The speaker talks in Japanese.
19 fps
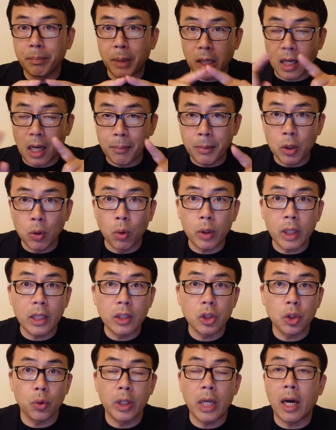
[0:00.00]
まあ紙の保
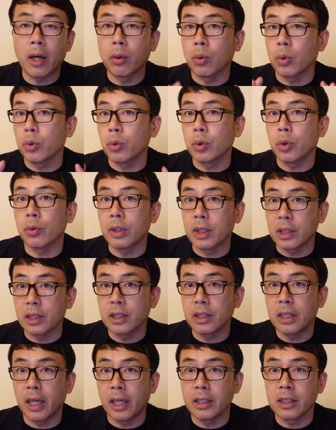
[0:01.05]
険証であることによってで
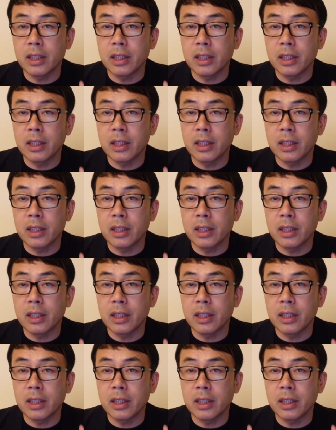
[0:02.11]
すね、